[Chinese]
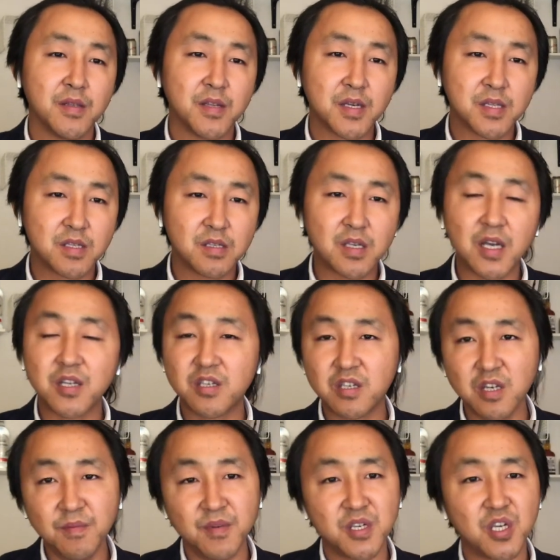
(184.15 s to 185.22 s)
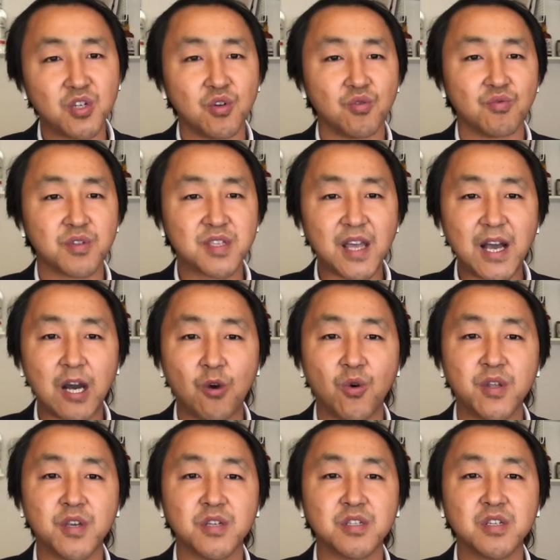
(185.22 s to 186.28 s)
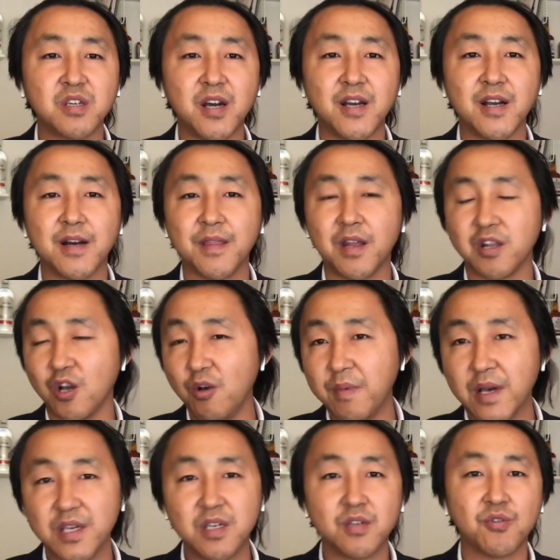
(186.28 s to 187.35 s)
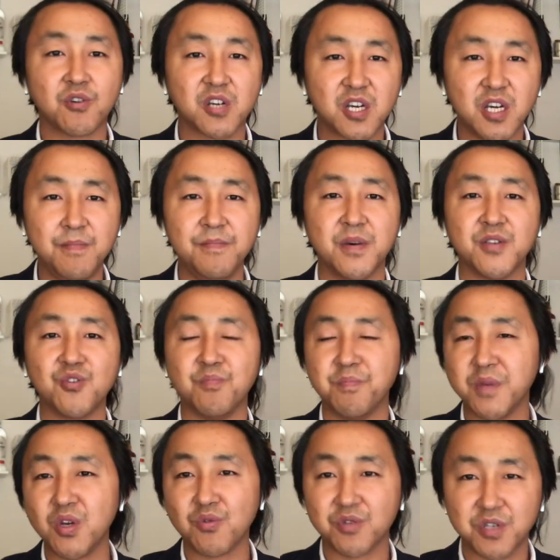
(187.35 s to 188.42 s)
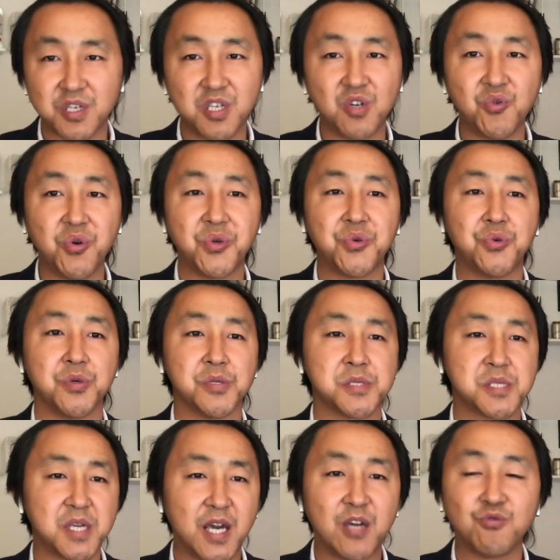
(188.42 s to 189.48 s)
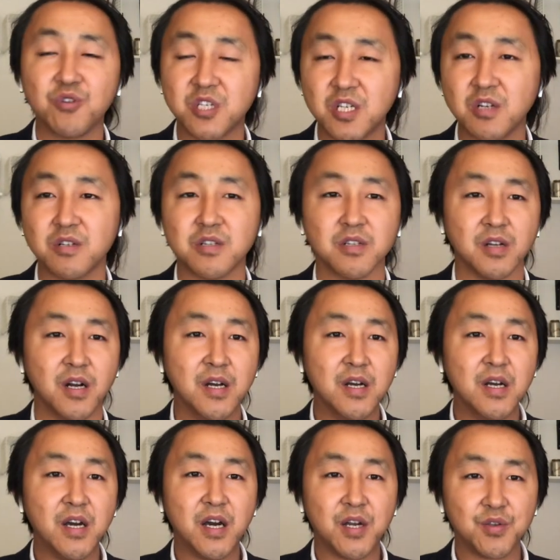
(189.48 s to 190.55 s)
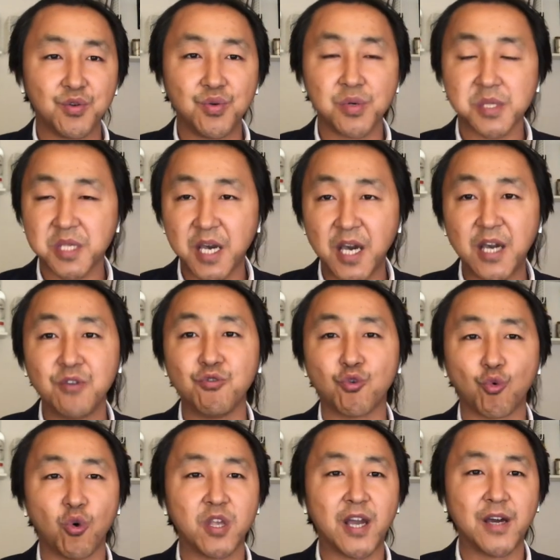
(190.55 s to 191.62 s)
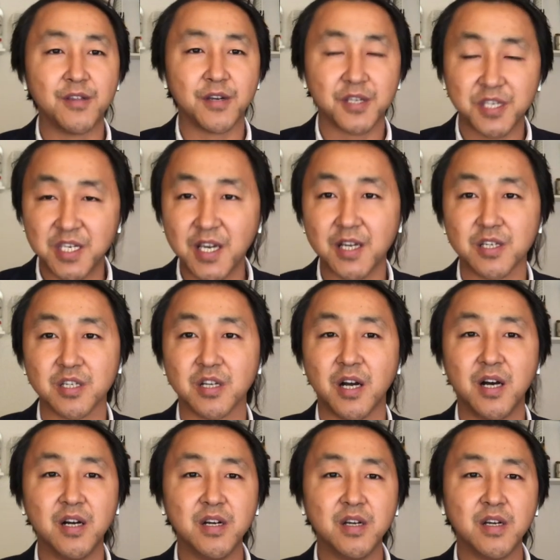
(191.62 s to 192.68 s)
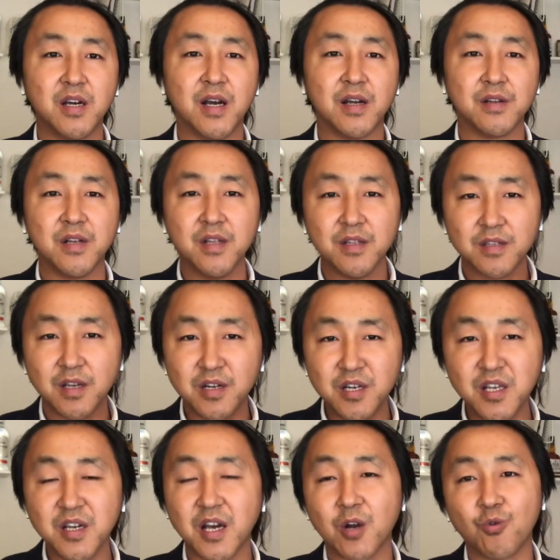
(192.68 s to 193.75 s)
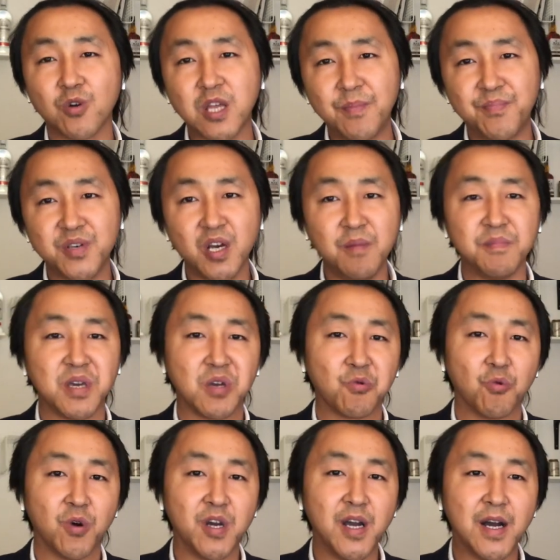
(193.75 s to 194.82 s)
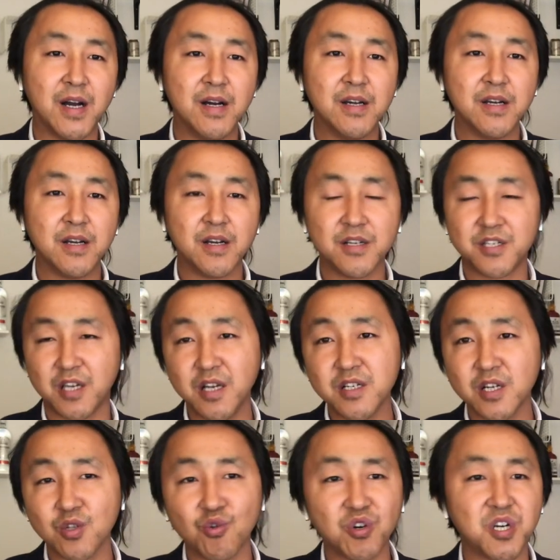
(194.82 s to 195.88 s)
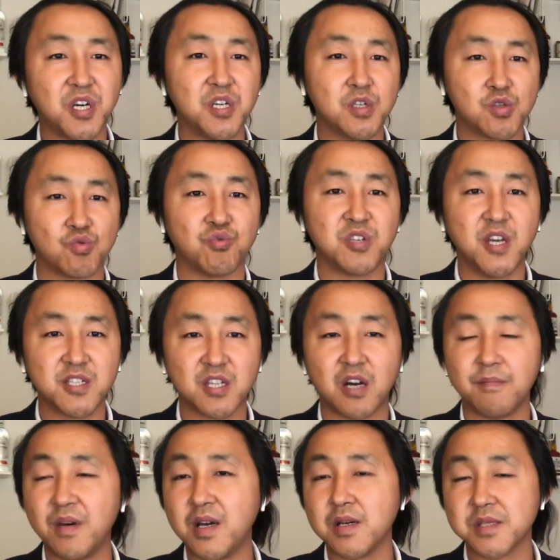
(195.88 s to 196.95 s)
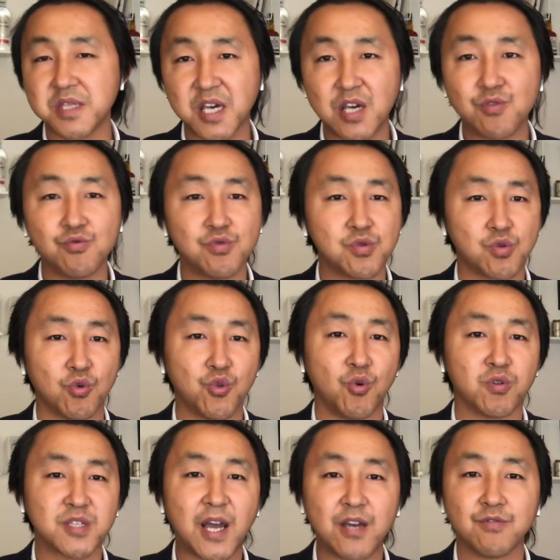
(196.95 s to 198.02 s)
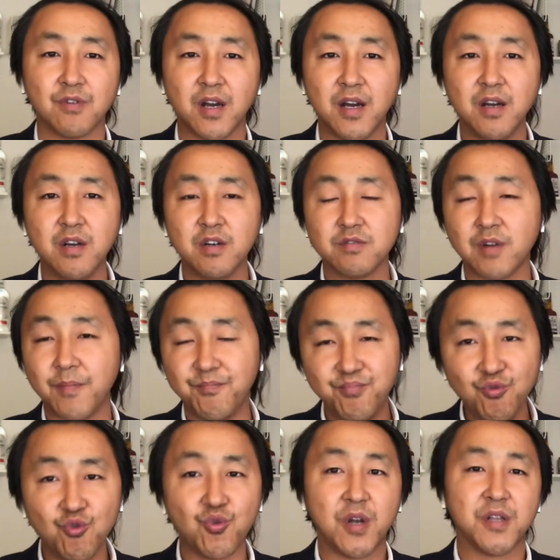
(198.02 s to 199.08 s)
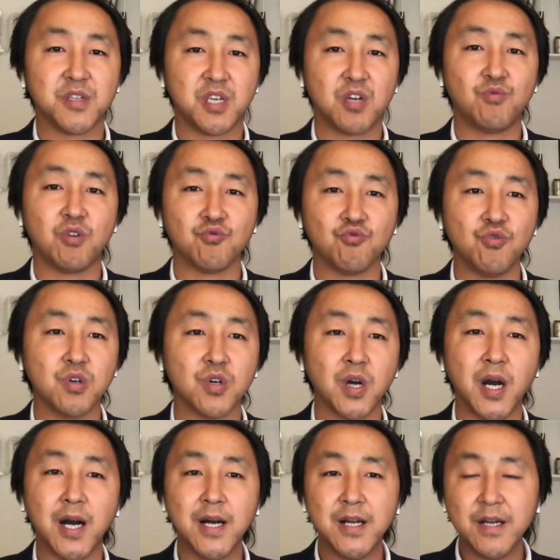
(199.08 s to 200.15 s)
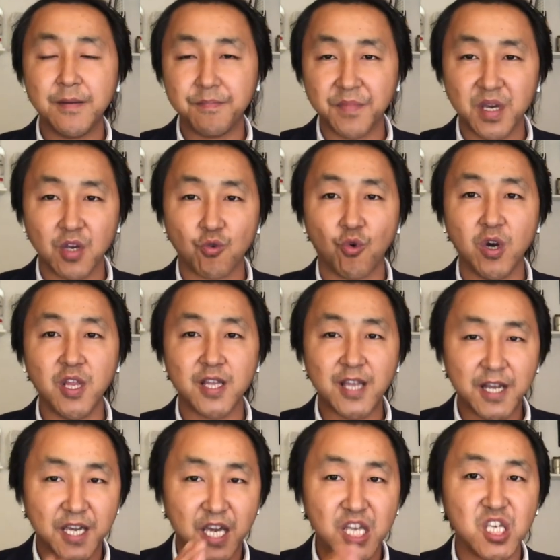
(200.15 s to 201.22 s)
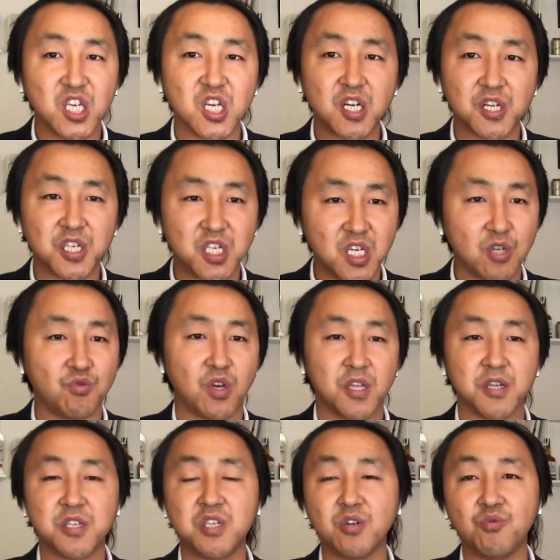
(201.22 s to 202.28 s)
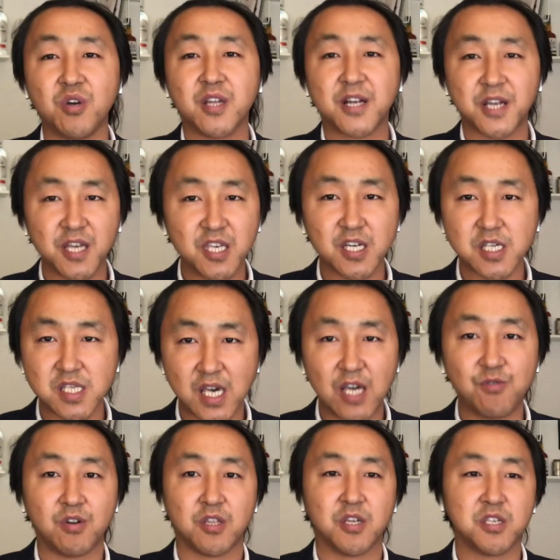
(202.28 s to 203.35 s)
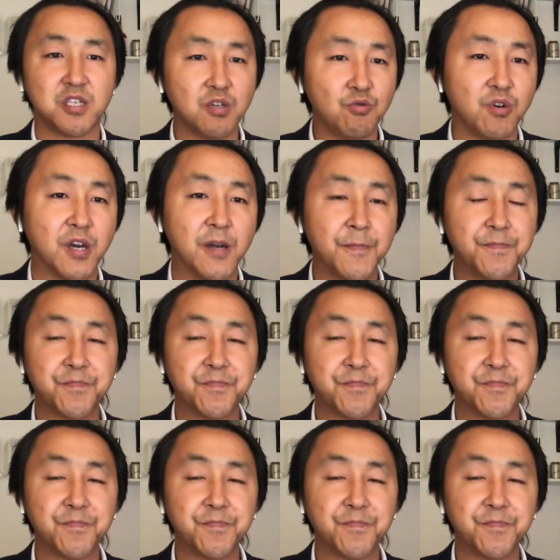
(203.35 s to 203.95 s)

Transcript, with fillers: 那在这么一种大环境之下呀，那老百姓就根本就没有机会去参与政治，哎，去参与国家的建设，哎，这厉害国它不像美国呀，人人都可以组建党派参与总统大选，是吧？不管结果如何，美国呢，它给你一个竞选的机会，它给你参选的机会。